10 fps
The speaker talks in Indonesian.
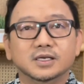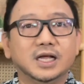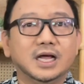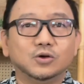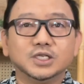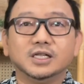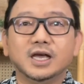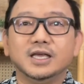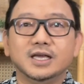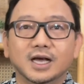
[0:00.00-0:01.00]
Dan harus
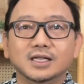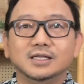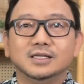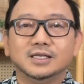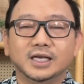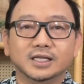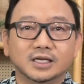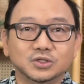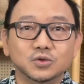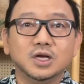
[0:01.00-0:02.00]
kita ingat,
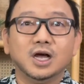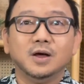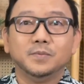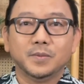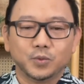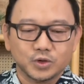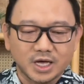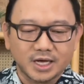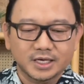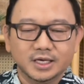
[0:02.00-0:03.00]
kita juga
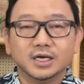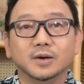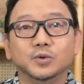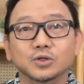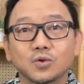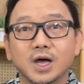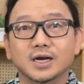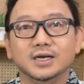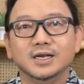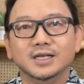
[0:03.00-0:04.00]
mempunyai
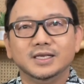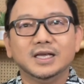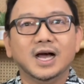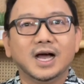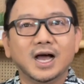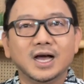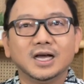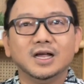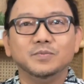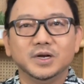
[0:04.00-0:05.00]
kebutuhan yang
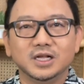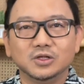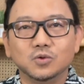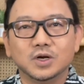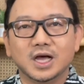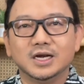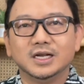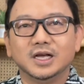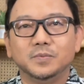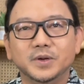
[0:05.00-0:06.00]
akan
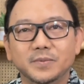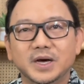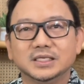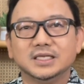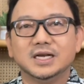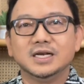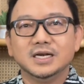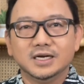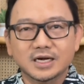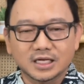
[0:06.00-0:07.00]
menentukan kebebasan
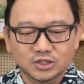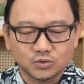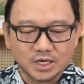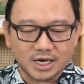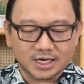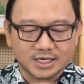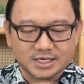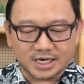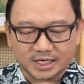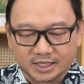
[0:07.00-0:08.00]
dan juga
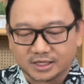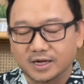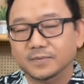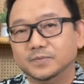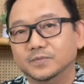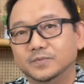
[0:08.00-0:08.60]
kehendak kita.